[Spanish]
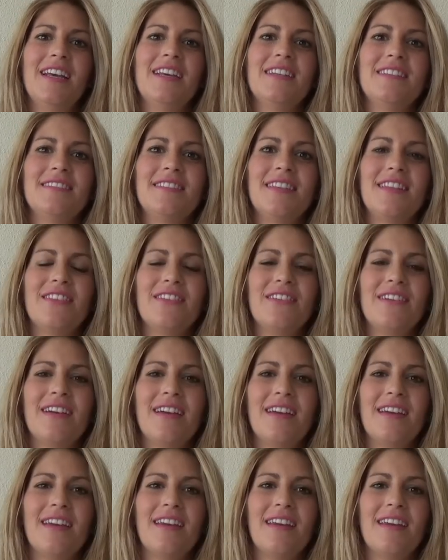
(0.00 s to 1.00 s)
entiendo
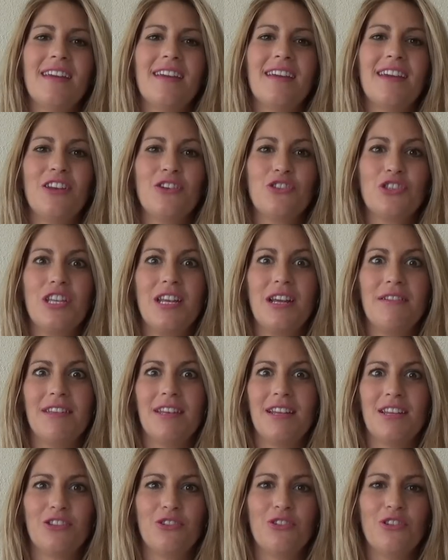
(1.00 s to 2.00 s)
que, nos irá
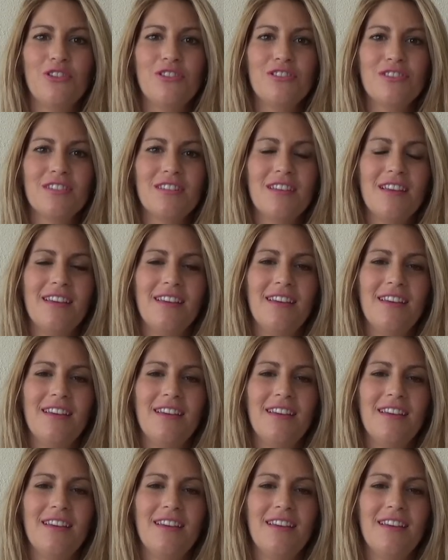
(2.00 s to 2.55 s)
bien a todos.